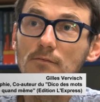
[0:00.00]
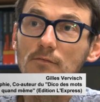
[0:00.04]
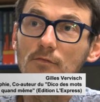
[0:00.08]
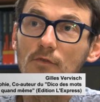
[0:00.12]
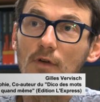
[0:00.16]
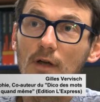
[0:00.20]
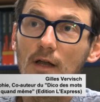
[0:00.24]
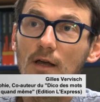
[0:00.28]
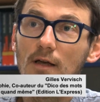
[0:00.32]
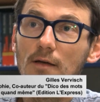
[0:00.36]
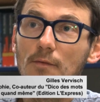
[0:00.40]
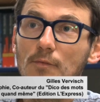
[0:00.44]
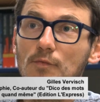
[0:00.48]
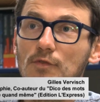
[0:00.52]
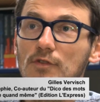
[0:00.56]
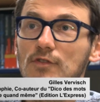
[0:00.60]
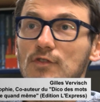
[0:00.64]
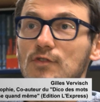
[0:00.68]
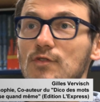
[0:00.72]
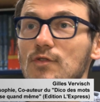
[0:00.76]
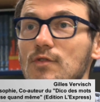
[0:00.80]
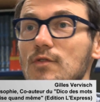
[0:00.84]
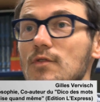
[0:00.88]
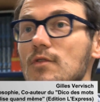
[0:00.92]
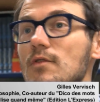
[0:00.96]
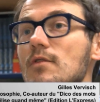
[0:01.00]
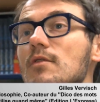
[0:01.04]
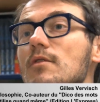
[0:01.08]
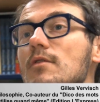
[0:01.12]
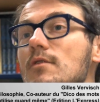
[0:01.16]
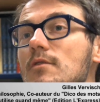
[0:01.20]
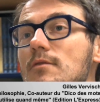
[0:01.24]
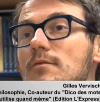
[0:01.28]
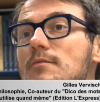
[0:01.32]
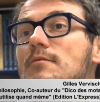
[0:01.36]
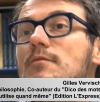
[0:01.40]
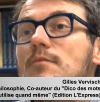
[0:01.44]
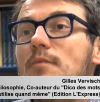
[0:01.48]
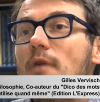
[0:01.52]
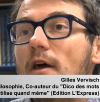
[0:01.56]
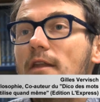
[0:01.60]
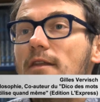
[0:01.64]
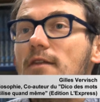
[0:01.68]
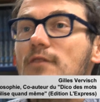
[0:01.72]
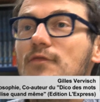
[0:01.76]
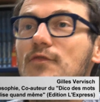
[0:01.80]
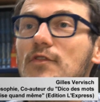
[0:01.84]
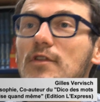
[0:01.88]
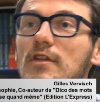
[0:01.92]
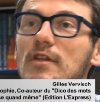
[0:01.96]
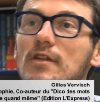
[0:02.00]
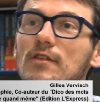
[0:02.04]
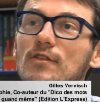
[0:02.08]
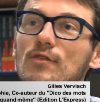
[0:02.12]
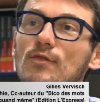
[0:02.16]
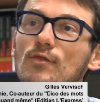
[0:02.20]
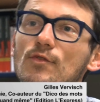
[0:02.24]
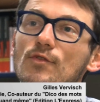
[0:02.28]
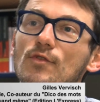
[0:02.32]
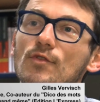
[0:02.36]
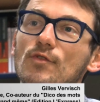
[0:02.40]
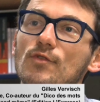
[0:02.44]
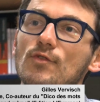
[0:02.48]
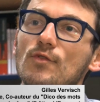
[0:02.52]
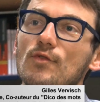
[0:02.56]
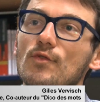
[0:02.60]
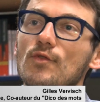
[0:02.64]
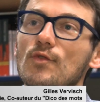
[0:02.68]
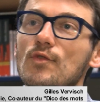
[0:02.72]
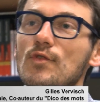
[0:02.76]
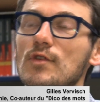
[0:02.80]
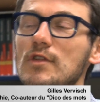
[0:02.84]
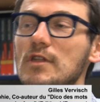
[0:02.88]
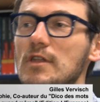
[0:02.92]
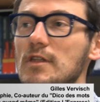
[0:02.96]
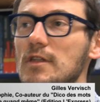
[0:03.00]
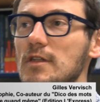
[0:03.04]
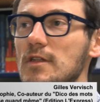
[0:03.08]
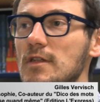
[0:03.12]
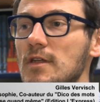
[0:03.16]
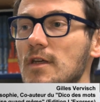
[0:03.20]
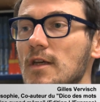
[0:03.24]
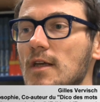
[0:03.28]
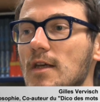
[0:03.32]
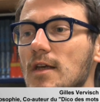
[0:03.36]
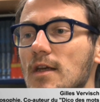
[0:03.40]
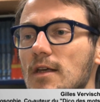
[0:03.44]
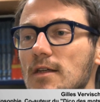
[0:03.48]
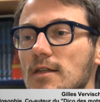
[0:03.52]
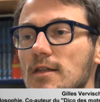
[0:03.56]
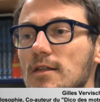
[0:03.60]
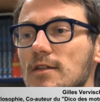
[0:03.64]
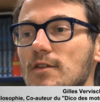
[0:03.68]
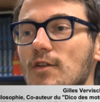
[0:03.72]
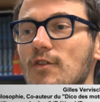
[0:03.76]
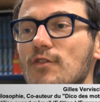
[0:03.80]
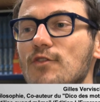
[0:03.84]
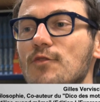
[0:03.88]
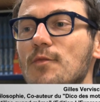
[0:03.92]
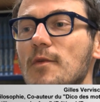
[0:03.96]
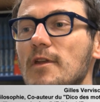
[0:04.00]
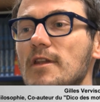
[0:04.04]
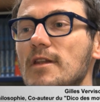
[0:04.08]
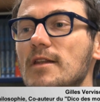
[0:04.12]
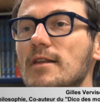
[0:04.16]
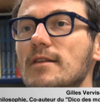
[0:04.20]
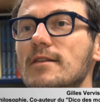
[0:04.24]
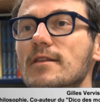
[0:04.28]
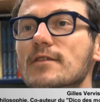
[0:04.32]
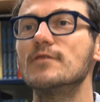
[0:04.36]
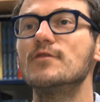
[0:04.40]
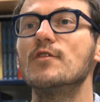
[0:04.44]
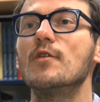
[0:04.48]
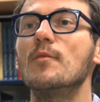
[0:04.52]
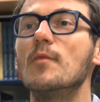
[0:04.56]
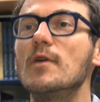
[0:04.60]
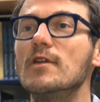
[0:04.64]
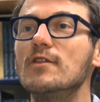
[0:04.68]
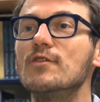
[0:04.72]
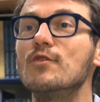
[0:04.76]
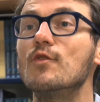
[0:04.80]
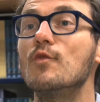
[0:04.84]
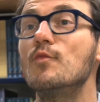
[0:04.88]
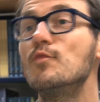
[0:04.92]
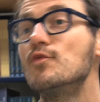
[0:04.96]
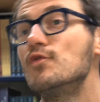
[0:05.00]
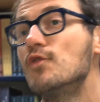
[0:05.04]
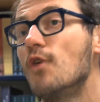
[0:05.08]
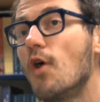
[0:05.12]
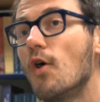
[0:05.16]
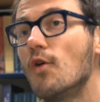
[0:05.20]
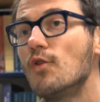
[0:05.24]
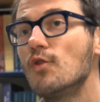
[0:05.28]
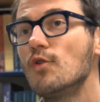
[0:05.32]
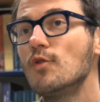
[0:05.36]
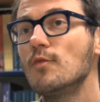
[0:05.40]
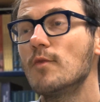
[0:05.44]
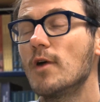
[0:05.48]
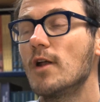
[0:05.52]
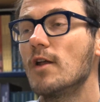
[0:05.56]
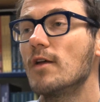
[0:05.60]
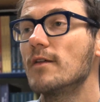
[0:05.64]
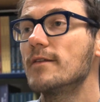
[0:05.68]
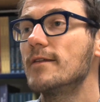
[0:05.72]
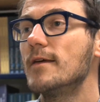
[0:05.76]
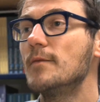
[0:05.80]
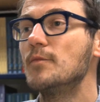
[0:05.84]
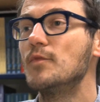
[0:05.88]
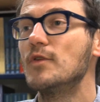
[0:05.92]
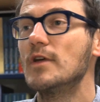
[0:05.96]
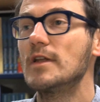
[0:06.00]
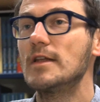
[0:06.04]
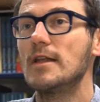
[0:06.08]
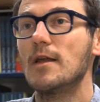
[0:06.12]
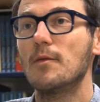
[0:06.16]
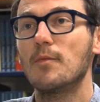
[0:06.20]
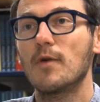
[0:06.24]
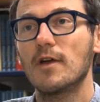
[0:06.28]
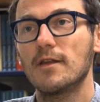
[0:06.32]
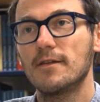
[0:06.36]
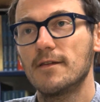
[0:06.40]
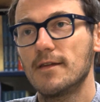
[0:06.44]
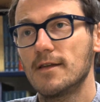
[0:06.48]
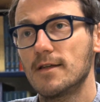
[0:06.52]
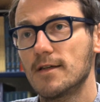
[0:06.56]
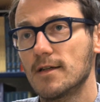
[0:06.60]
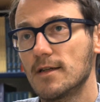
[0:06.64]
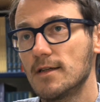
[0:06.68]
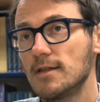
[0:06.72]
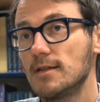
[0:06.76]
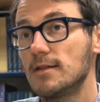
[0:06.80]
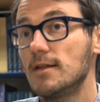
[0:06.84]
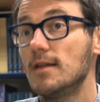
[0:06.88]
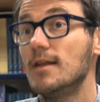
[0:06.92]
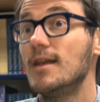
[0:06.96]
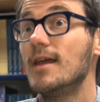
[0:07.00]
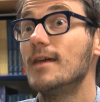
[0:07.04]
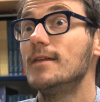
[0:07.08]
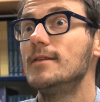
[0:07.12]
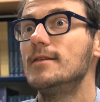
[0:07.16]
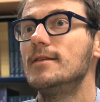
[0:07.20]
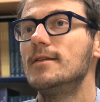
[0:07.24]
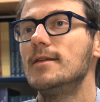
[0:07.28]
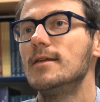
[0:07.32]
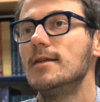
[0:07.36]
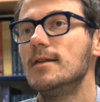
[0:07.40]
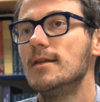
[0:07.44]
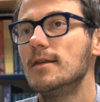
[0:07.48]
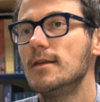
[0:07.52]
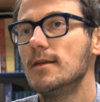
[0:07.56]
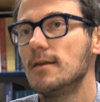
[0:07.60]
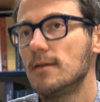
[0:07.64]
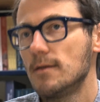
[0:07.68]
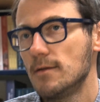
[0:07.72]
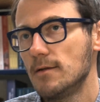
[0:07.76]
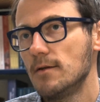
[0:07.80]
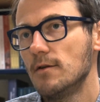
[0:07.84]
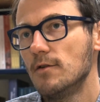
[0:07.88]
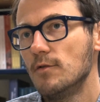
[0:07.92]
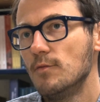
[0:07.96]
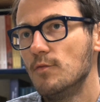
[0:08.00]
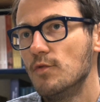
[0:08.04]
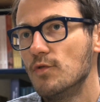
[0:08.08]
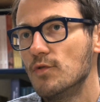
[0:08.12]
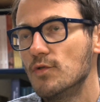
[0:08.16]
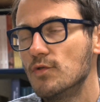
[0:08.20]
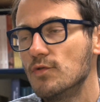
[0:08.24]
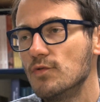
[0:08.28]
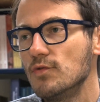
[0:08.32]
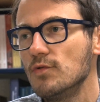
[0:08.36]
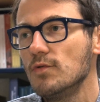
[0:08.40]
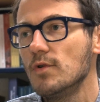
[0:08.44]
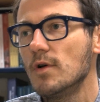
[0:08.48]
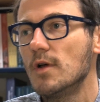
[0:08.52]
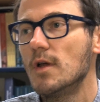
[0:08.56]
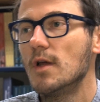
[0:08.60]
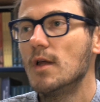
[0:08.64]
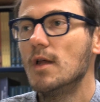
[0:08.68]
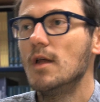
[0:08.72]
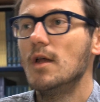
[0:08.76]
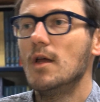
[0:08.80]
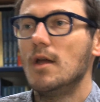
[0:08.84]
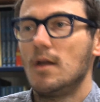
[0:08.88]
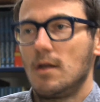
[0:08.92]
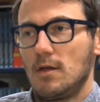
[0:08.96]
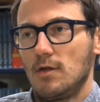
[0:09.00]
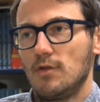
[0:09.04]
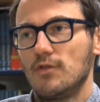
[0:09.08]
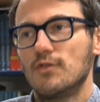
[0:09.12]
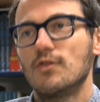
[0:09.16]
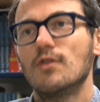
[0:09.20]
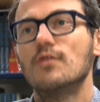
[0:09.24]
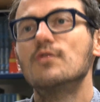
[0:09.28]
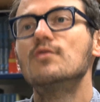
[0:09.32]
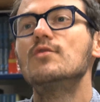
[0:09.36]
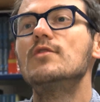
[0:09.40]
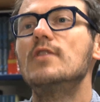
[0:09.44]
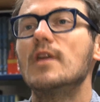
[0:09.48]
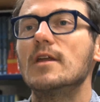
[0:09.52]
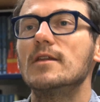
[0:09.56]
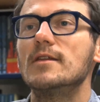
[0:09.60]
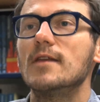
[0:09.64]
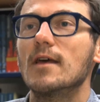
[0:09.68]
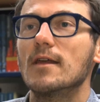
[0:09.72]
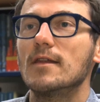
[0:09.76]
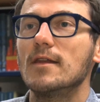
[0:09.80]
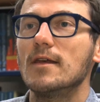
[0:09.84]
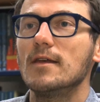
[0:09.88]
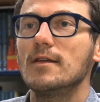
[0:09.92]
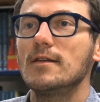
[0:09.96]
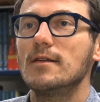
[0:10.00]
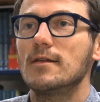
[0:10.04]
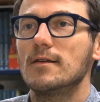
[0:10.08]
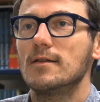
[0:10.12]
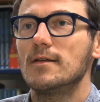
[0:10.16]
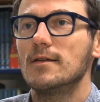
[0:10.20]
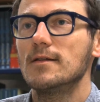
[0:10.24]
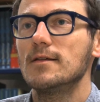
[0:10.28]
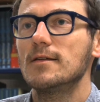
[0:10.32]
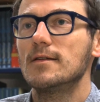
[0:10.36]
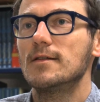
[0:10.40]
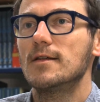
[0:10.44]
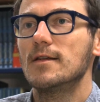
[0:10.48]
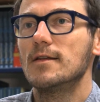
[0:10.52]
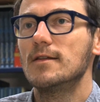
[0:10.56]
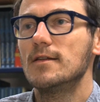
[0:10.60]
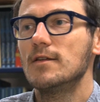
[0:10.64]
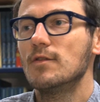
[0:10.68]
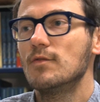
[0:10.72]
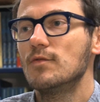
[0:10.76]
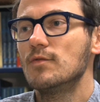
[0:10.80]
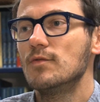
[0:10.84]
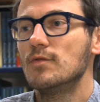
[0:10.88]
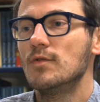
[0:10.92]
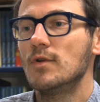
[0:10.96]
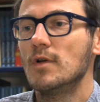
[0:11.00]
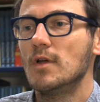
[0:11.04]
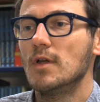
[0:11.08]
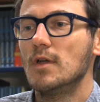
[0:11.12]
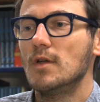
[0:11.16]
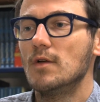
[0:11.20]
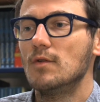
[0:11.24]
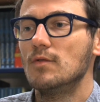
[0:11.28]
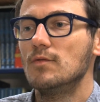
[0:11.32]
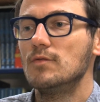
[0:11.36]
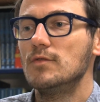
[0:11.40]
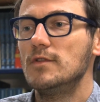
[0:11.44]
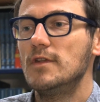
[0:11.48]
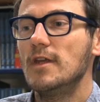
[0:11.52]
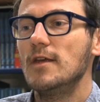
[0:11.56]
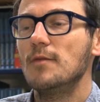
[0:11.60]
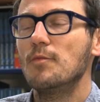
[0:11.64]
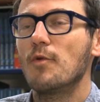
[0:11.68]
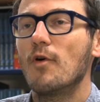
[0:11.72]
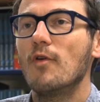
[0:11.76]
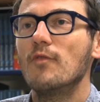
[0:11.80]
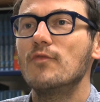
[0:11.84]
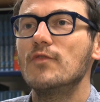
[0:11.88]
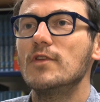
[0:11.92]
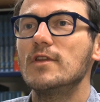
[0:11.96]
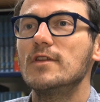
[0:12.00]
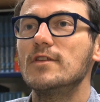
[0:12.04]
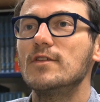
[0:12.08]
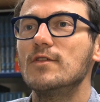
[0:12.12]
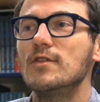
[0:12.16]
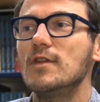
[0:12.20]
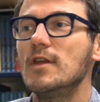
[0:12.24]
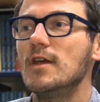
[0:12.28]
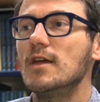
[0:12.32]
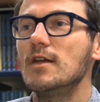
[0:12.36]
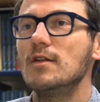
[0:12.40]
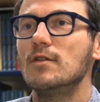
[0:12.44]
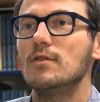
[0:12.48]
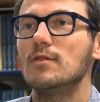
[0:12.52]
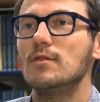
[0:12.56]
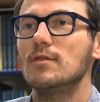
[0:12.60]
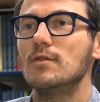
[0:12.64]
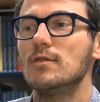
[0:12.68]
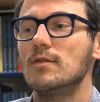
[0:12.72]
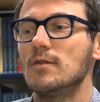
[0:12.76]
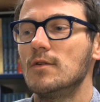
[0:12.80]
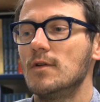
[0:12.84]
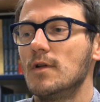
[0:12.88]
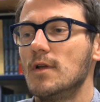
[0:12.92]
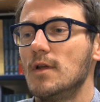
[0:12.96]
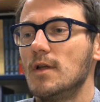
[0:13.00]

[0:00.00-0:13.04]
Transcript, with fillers: voilà, puisque par définition, ce sont eux qui, transmettent les informations au plus grand nombre. Alors ça peut être la presse écrite, la télé, euh, beaucoup, sans doute Internet, hein, c'est-à-dire où, des professionnels... Euh,